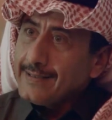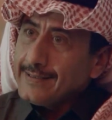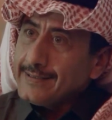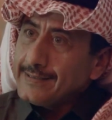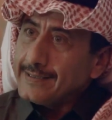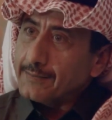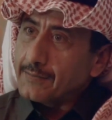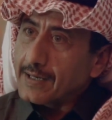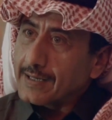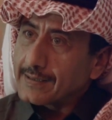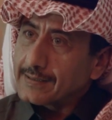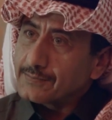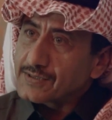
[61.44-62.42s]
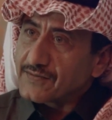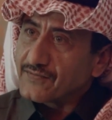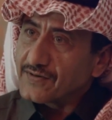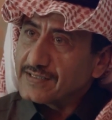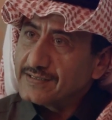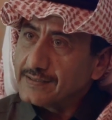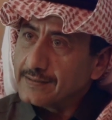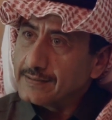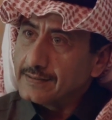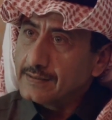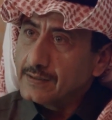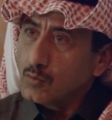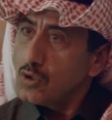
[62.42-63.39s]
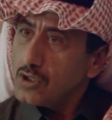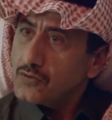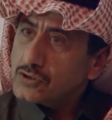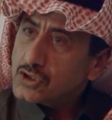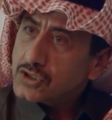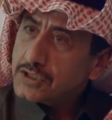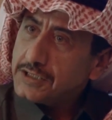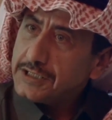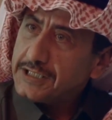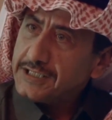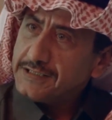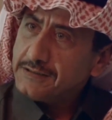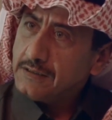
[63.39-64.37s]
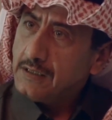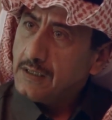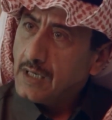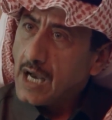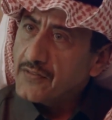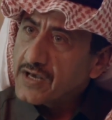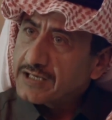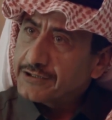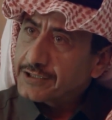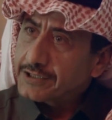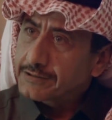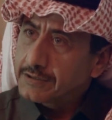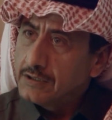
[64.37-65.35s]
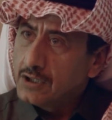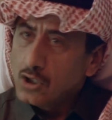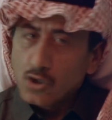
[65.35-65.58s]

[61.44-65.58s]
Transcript: الحين اللي بخرب سفرتنا ولا ذا الصينيين اذكرك